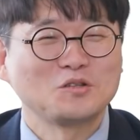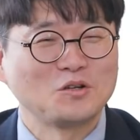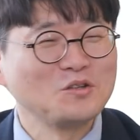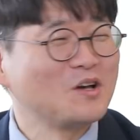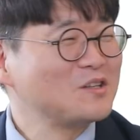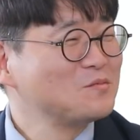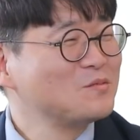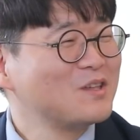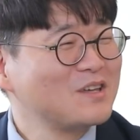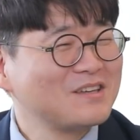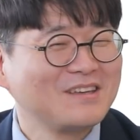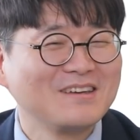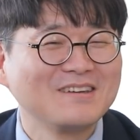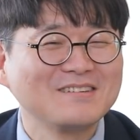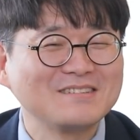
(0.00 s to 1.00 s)
전혀 아닙니다.
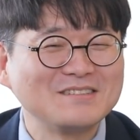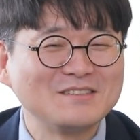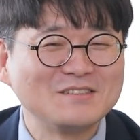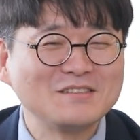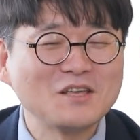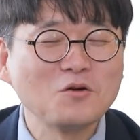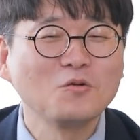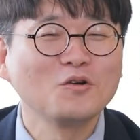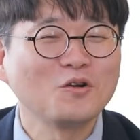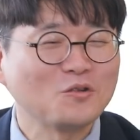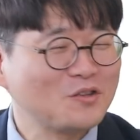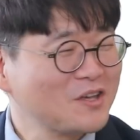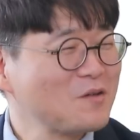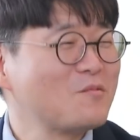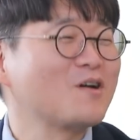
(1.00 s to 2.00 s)
이게 그 세월을
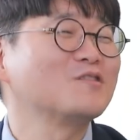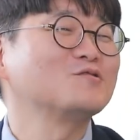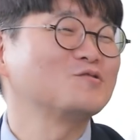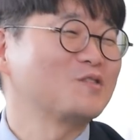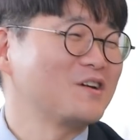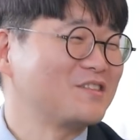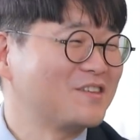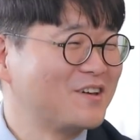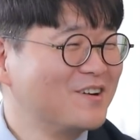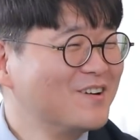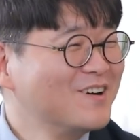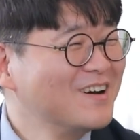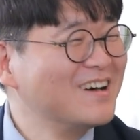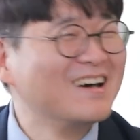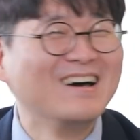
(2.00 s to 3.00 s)
어떻게 막을 수가 있나요?
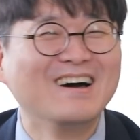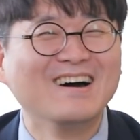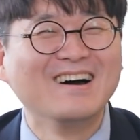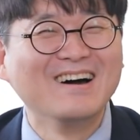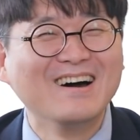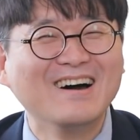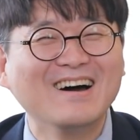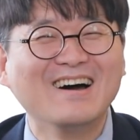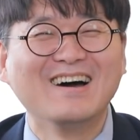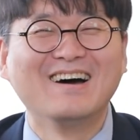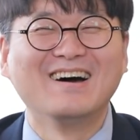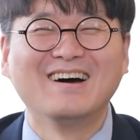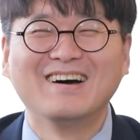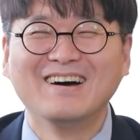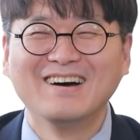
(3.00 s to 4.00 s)

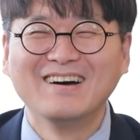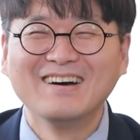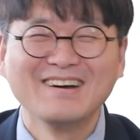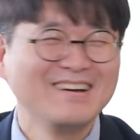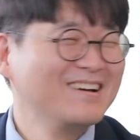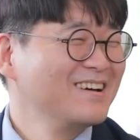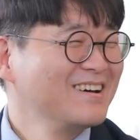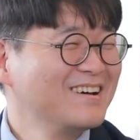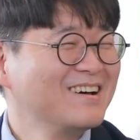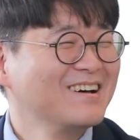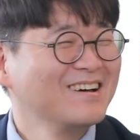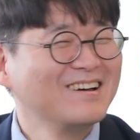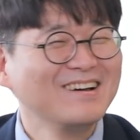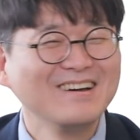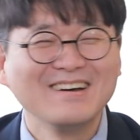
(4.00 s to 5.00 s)

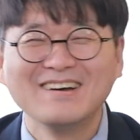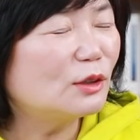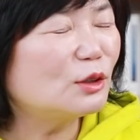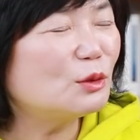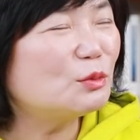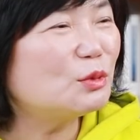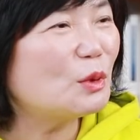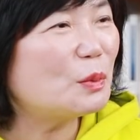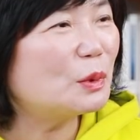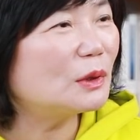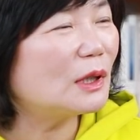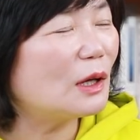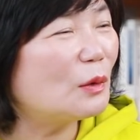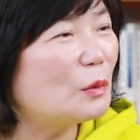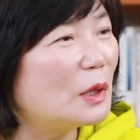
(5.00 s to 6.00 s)
아니야. 그리고
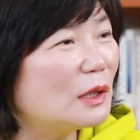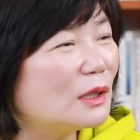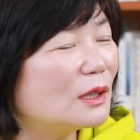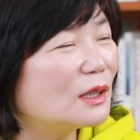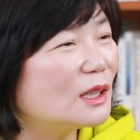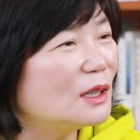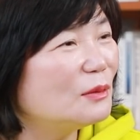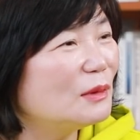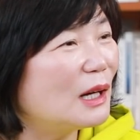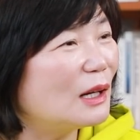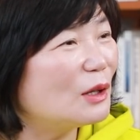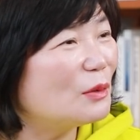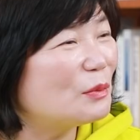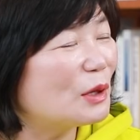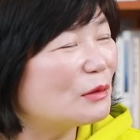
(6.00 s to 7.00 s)
무엇보다 왜 이렇게
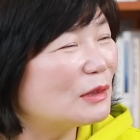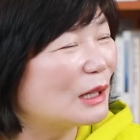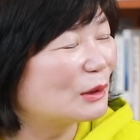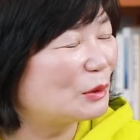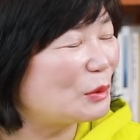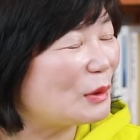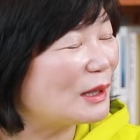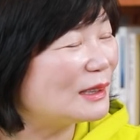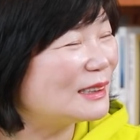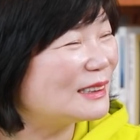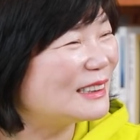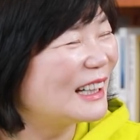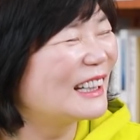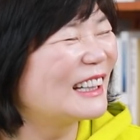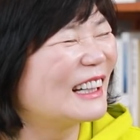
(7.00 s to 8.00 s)
김강연 배우랑 똑같이
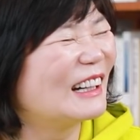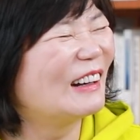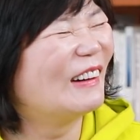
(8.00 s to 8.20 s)
생긴